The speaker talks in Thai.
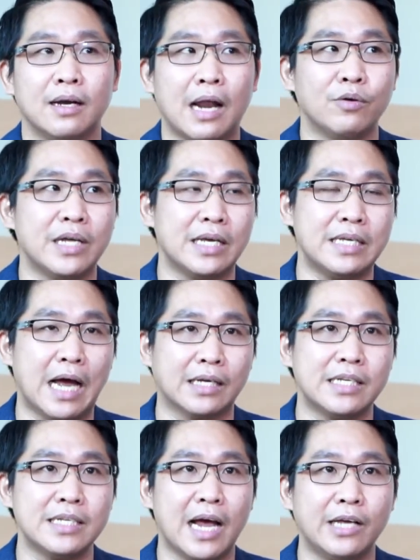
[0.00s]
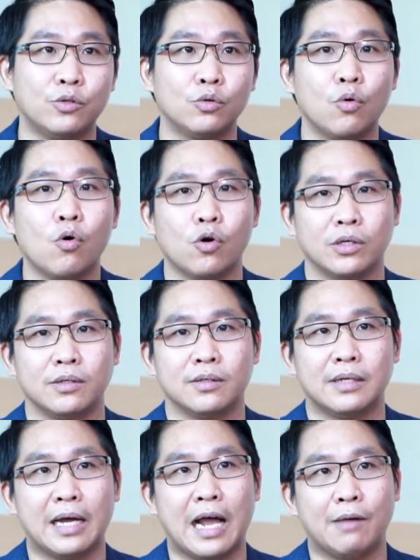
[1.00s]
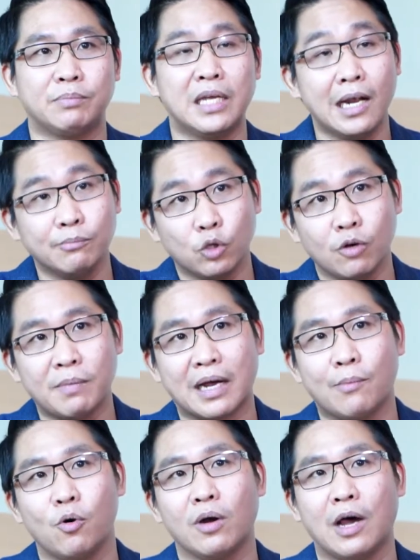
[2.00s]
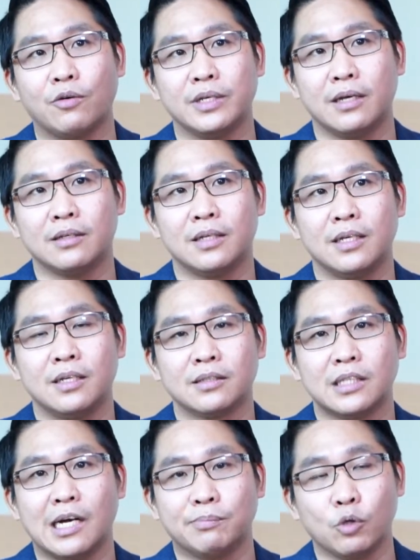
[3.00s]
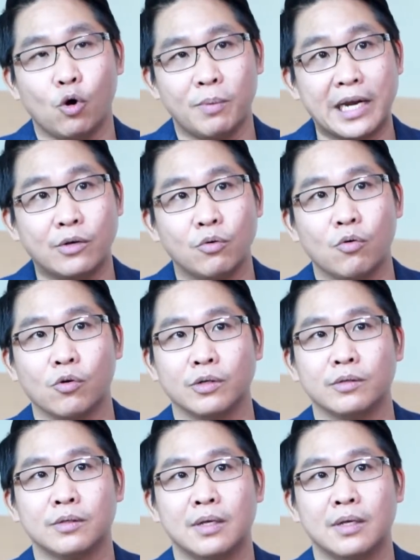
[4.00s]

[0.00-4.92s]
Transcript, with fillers: เราเนี่ยอยากที่จะให้ทุกๆคนนะครับที่เริ่มต้นมา กับพวกเราเนี่ยเติบโตไปได้ทุกคน